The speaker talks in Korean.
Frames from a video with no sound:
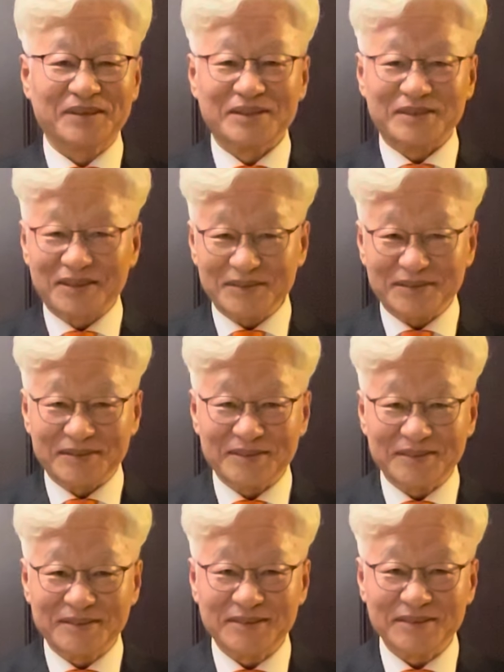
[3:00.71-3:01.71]

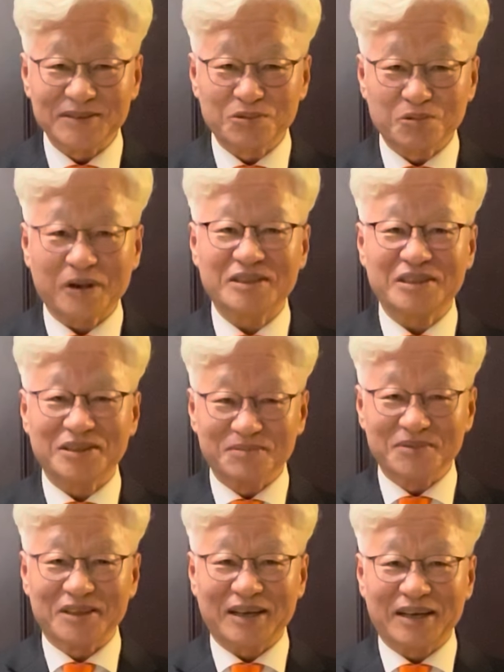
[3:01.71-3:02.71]
그런 두 가지
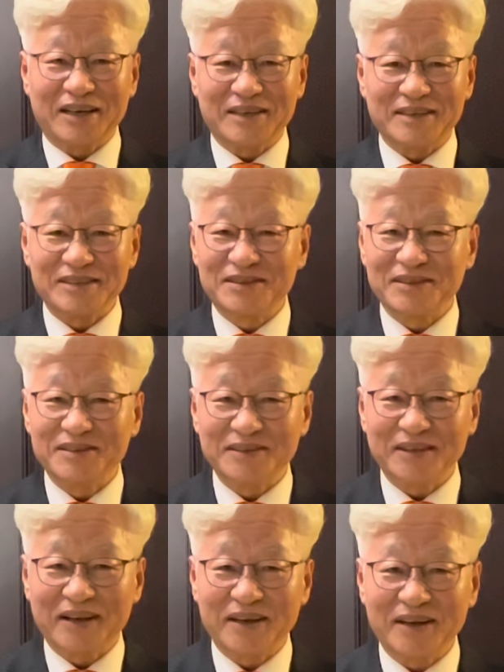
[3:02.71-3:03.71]
염려가
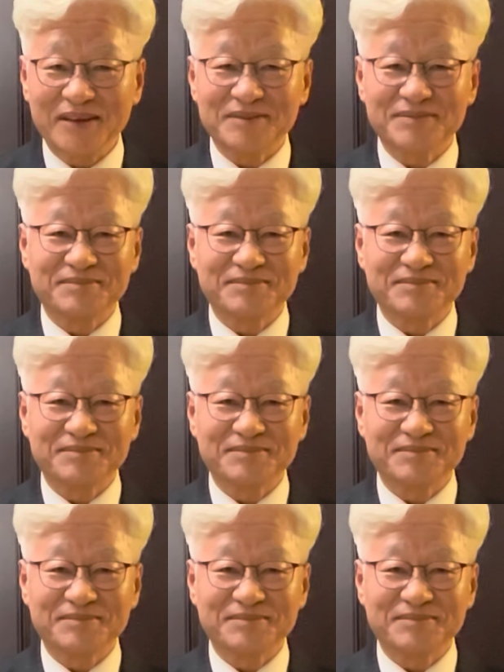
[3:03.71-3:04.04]
있었는데